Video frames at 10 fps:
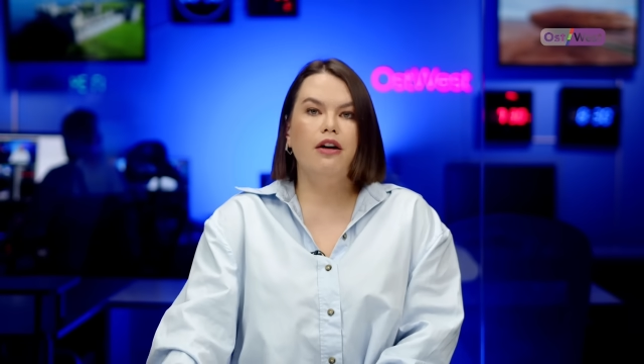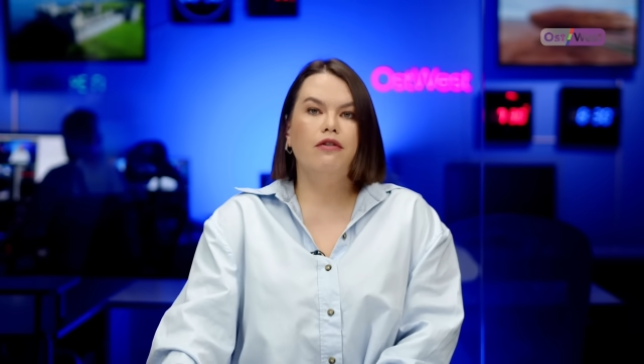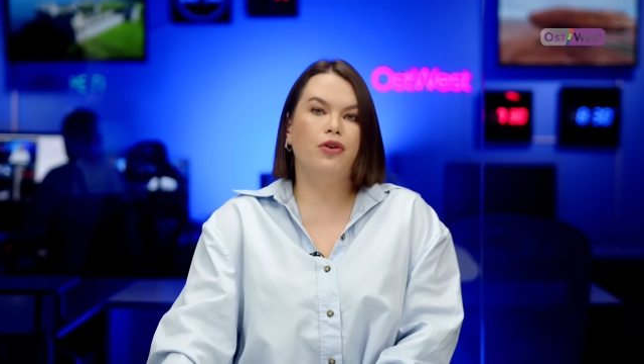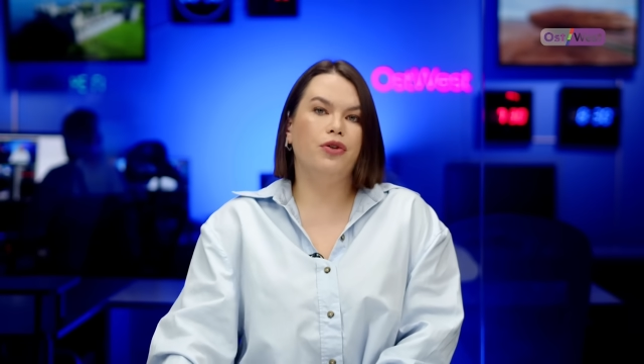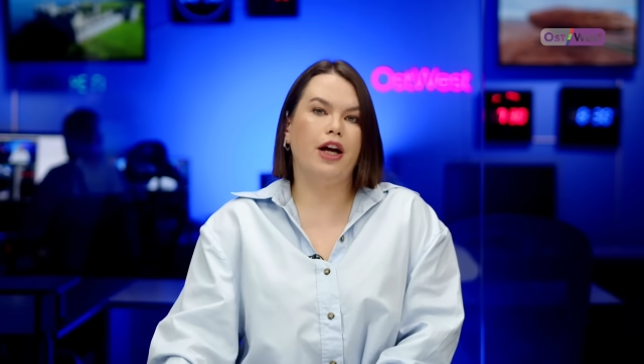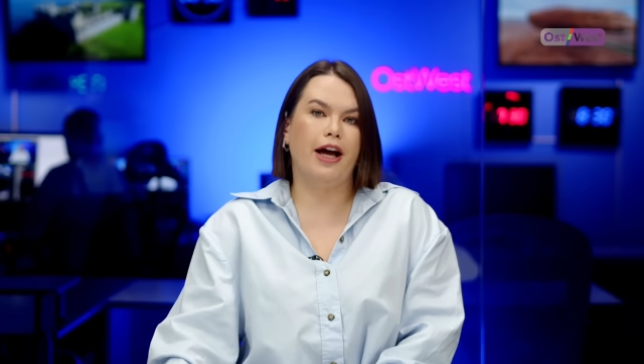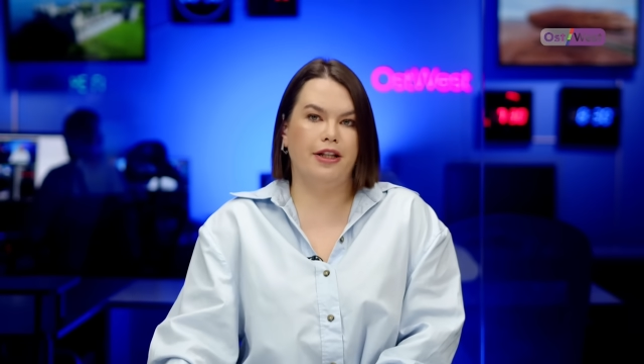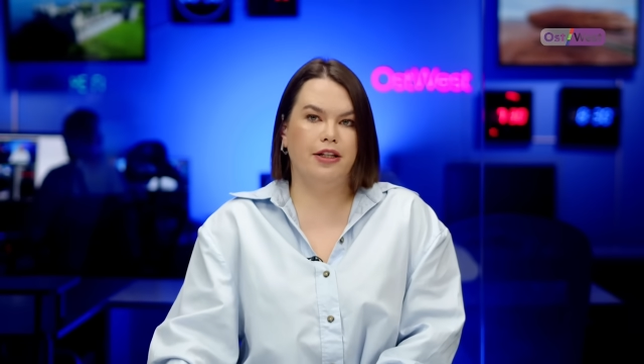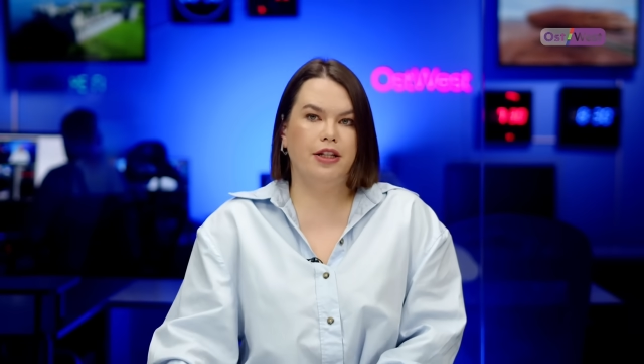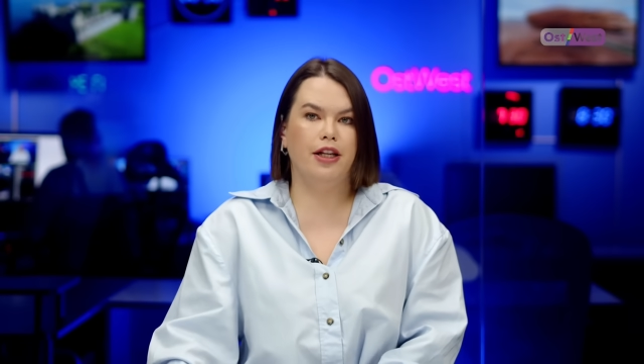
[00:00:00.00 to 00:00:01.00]
В
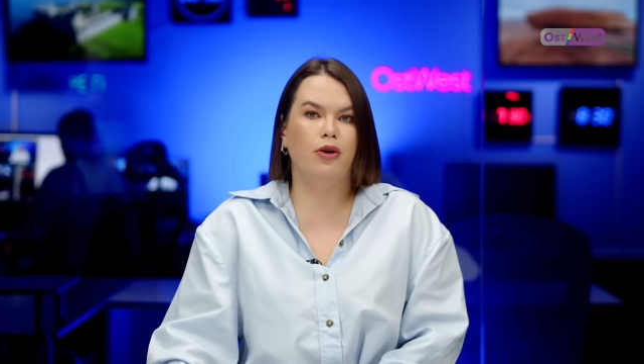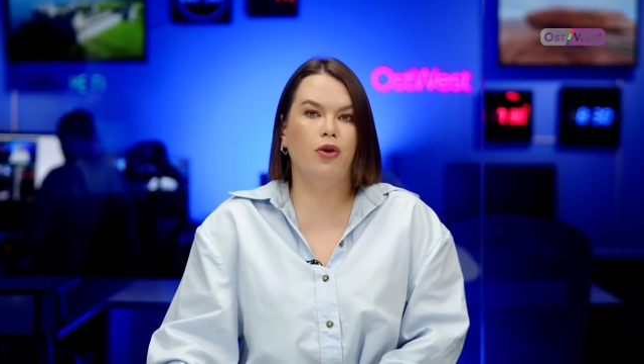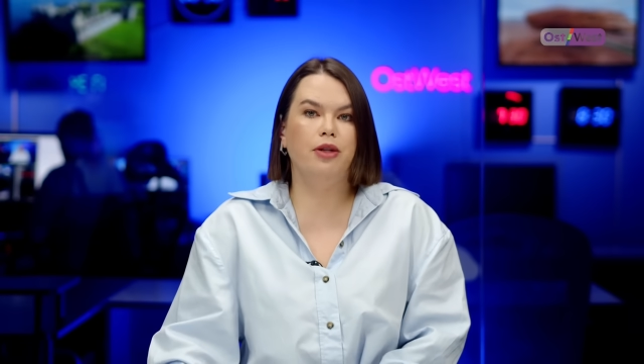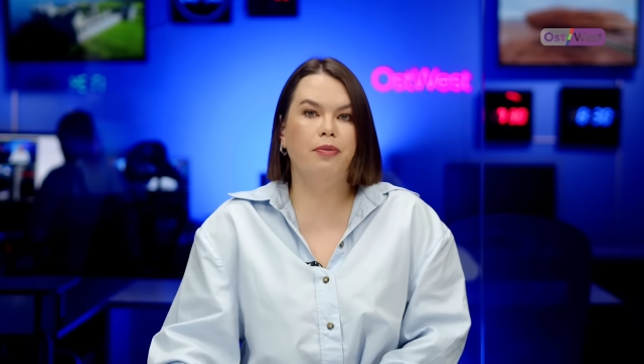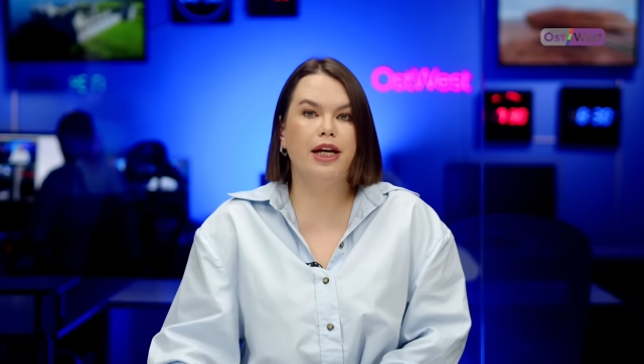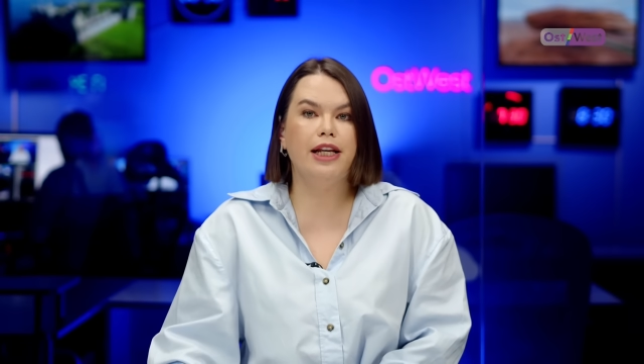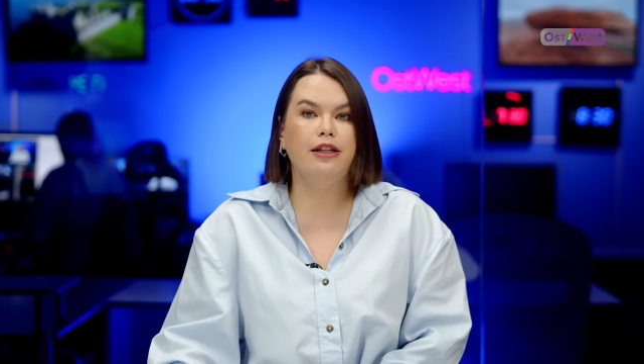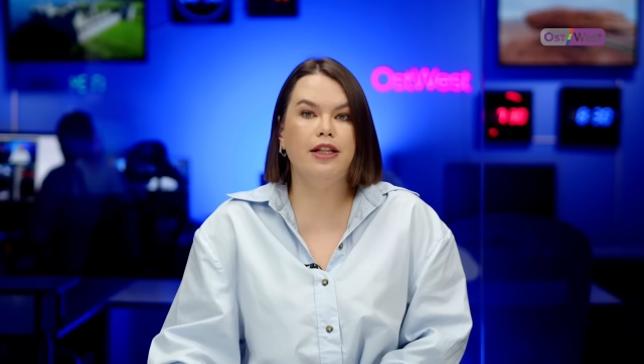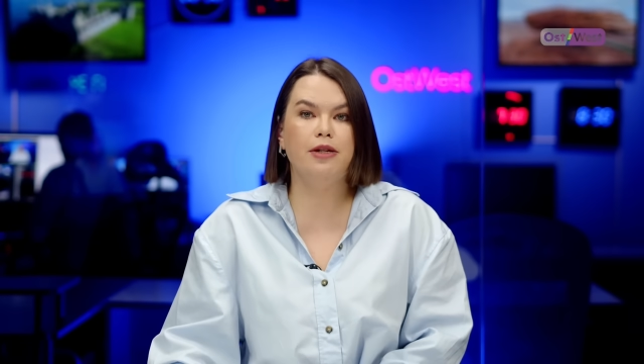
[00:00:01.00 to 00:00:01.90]
Грюнхайде, недалеко от Берлина,